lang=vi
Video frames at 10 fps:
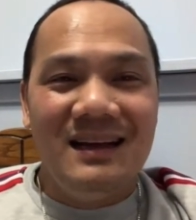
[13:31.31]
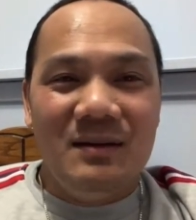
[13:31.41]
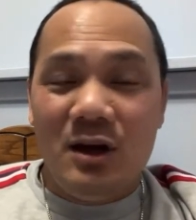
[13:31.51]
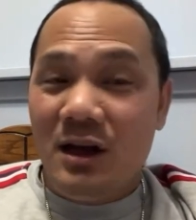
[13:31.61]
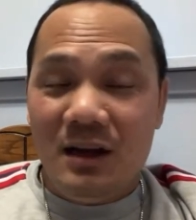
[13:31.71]

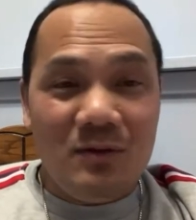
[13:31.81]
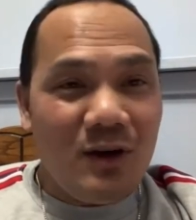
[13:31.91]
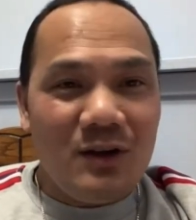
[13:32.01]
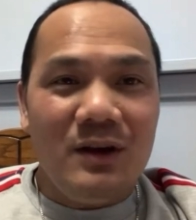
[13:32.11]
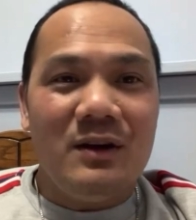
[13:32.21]
hết phọt
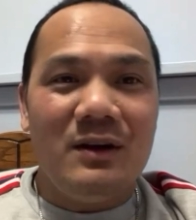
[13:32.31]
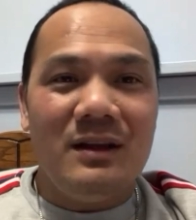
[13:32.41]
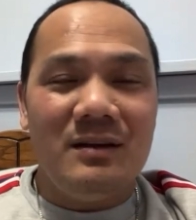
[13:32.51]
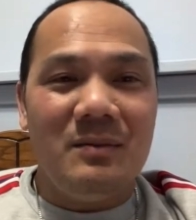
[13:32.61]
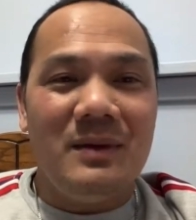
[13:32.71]
đổi rồi
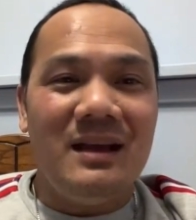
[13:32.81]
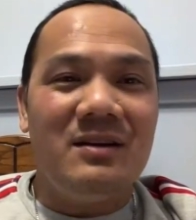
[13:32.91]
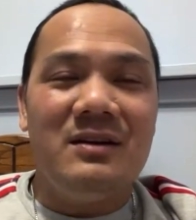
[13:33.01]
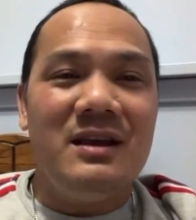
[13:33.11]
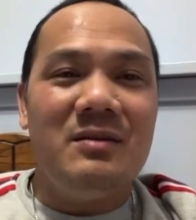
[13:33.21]
thế mày có
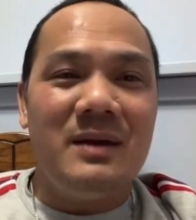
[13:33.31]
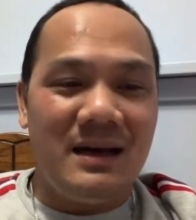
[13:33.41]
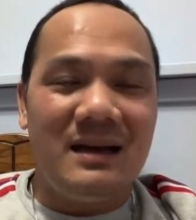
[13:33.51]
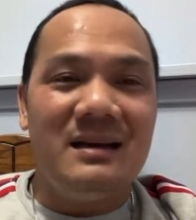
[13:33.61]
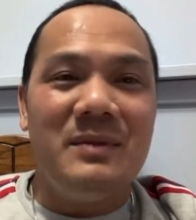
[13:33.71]
nhiêu mày
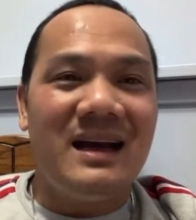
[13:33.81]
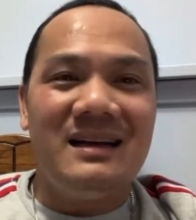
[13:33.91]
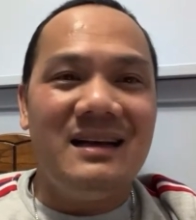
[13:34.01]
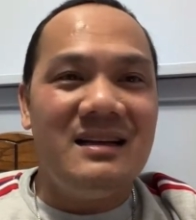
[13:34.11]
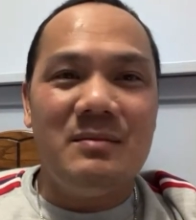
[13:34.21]
ăn thì mày ăn
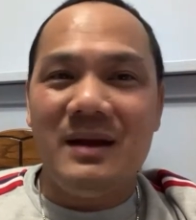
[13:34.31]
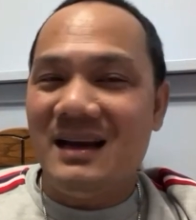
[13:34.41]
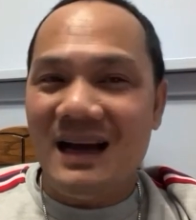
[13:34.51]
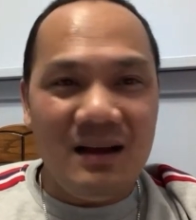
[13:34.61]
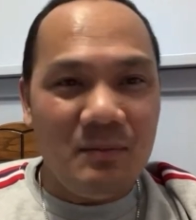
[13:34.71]
đi chứ mày
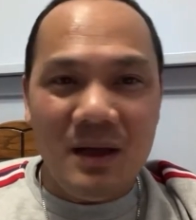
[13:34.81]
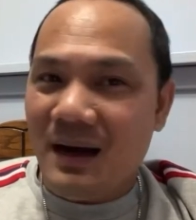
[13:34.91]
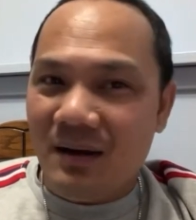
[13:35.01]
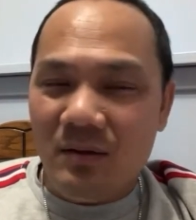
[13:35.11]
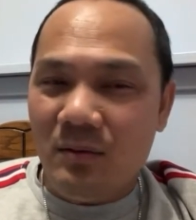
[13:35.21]
đài mày
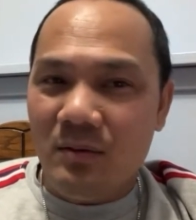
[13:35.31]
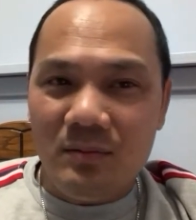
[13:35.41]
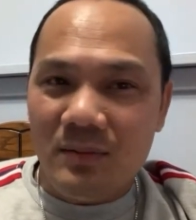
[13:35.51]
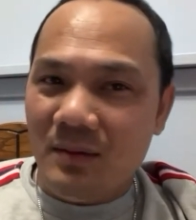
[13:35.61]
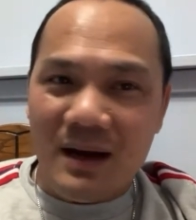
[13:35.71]
báo
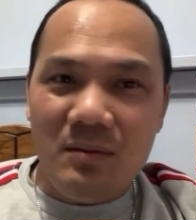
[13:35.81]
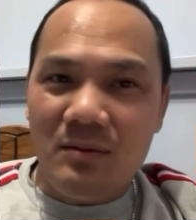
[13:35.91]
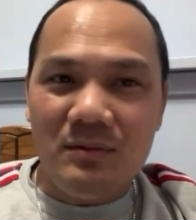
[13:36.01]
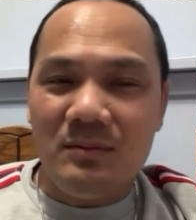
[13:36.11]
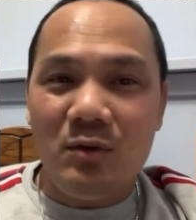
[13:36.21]
mày
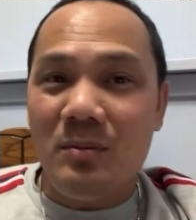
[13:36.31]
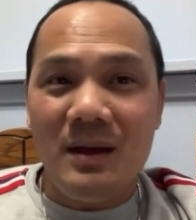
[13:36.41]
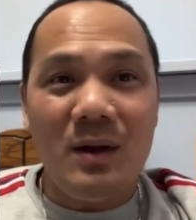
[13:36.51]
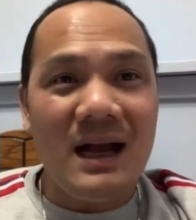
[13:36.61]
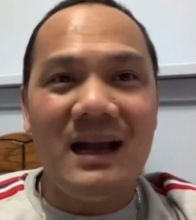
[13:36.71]
báo bố mày
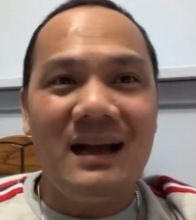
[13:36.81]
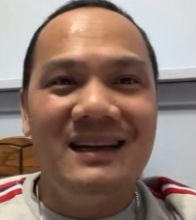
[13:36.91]
quá